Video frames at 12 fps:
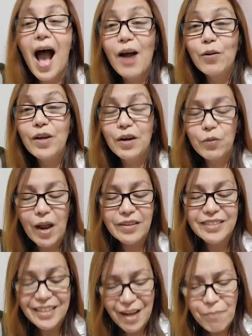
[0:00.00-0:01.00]
Ako lang
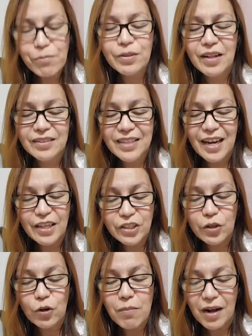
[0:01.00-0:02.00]
di ambot lang di lang
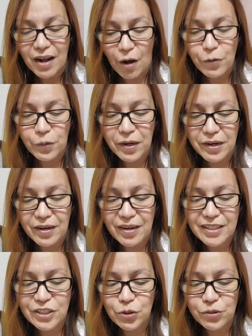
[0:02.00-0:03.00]
jud ko makakaon og karang
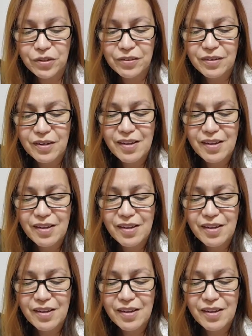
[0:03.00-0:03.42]
lechon.